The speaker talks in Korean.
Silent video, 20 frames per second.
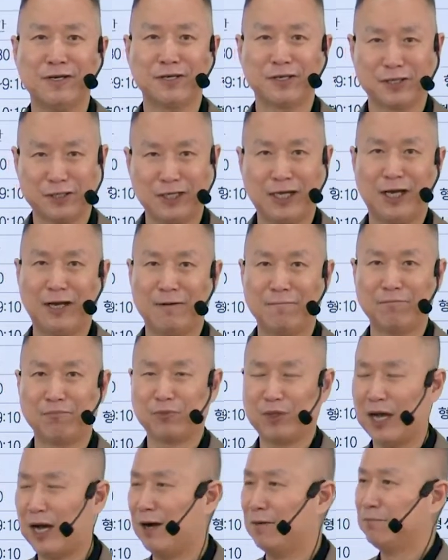그냥
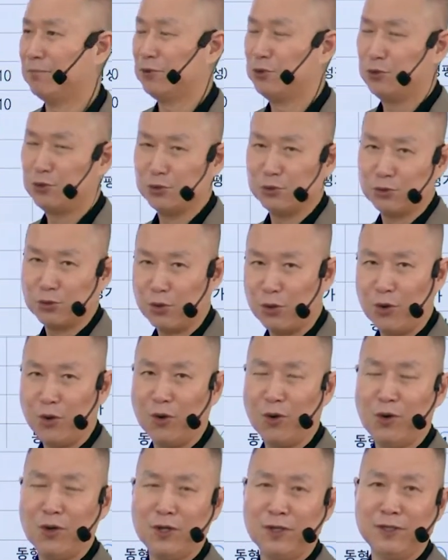다음
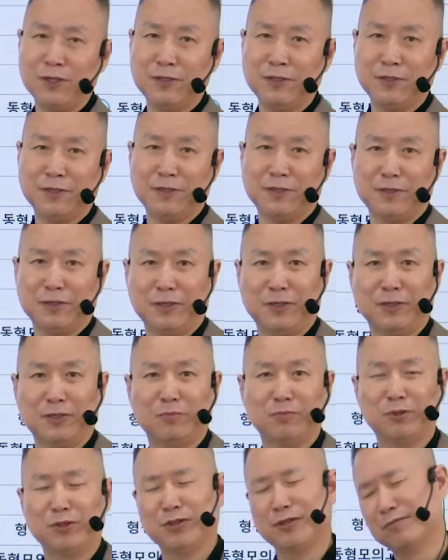주도 어,
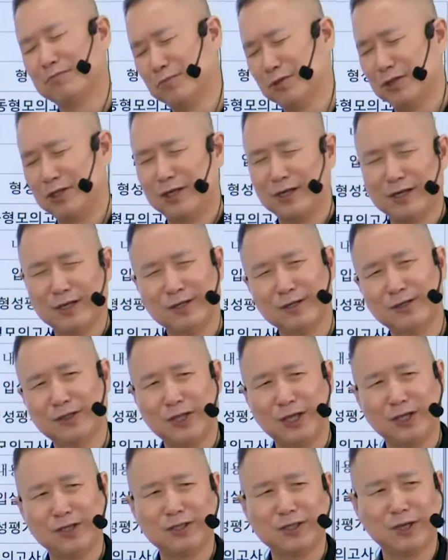뭐, 뭐더라?
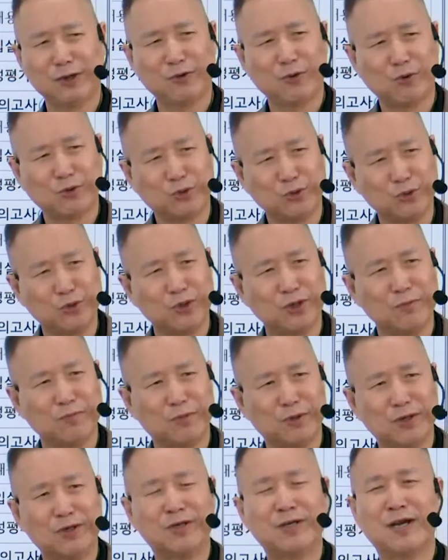대체 공휴일
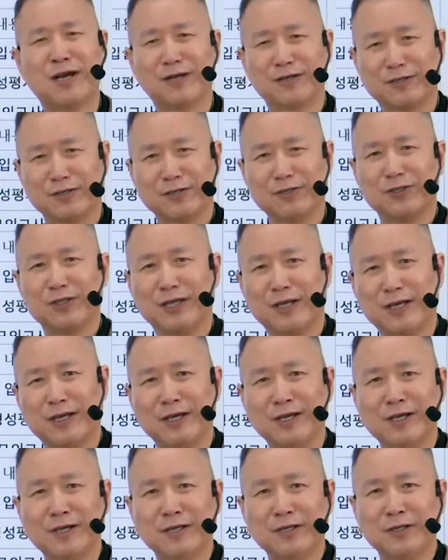뭔가 뭐 그런데
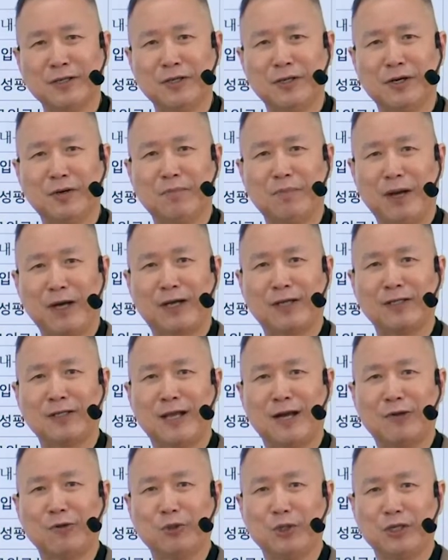어, 빨간
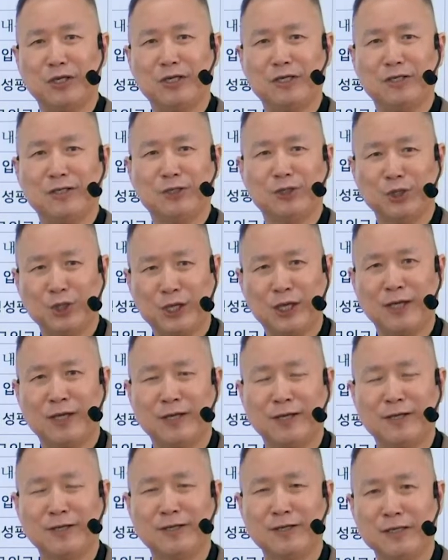날로 되어 있는데
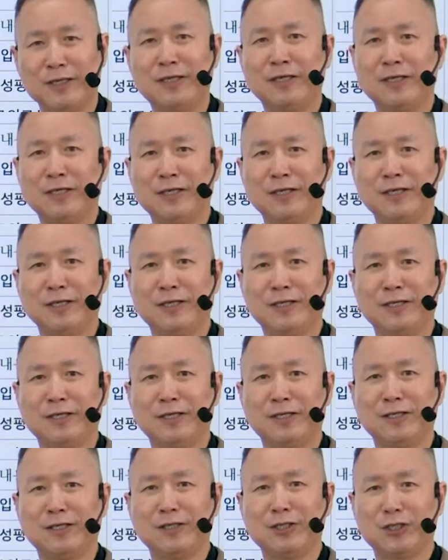
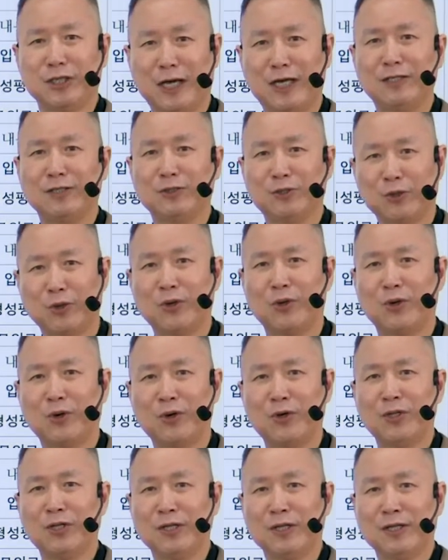이 시간도
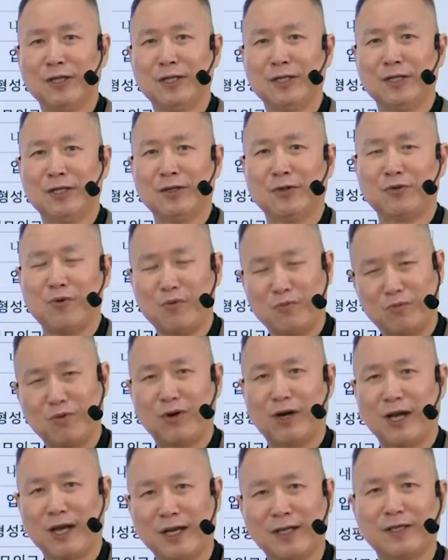
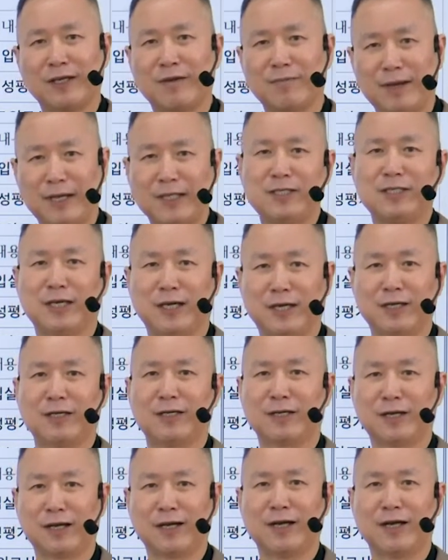공부를 하는 게 맞지
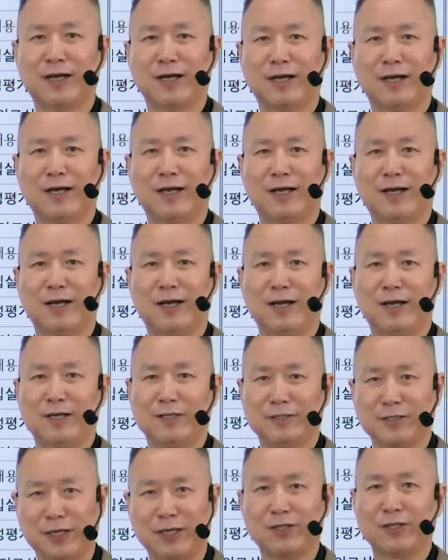않을까.
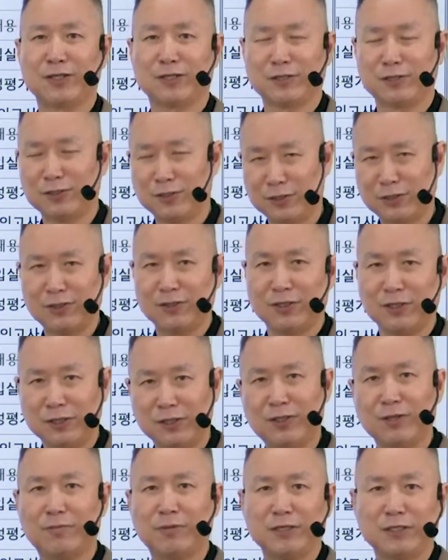아, 여기서
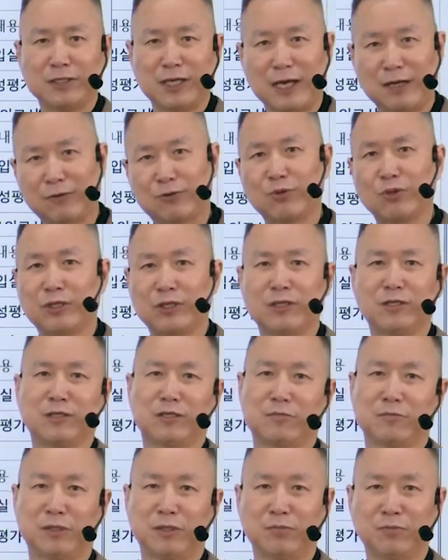인터벌이 자꾸
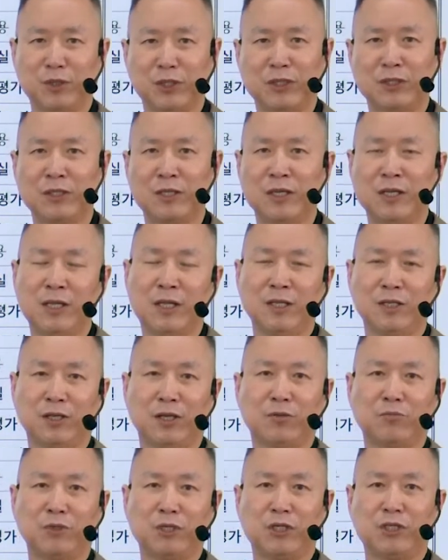길어져 버리면
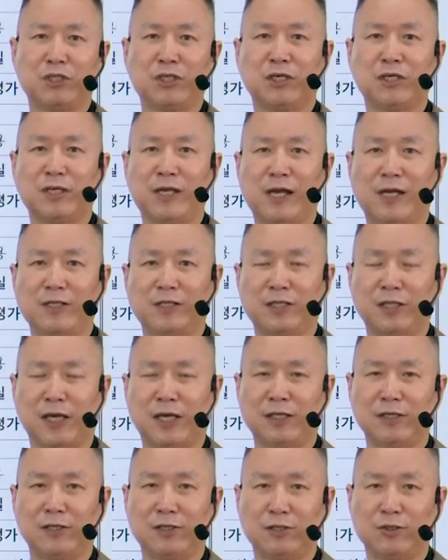여러분들이 정리할
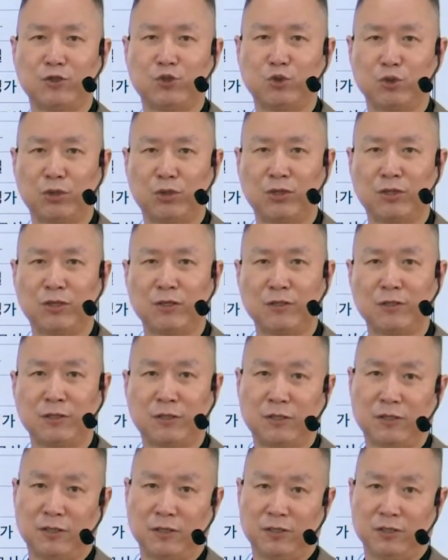시간이 더
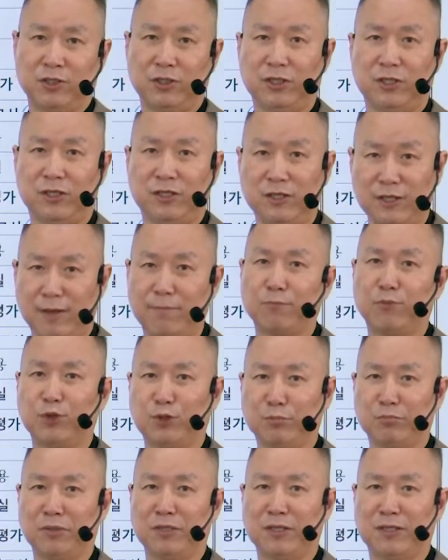줄어드는 것이기
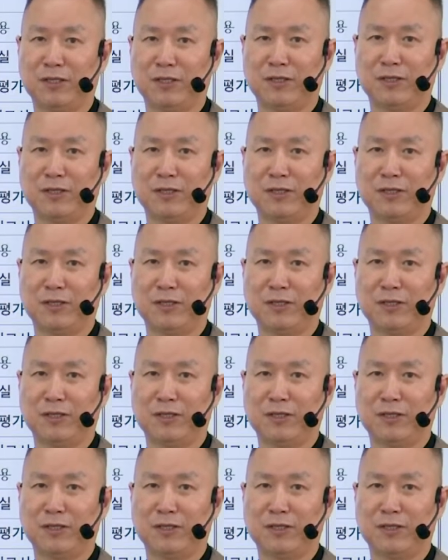때문입니다.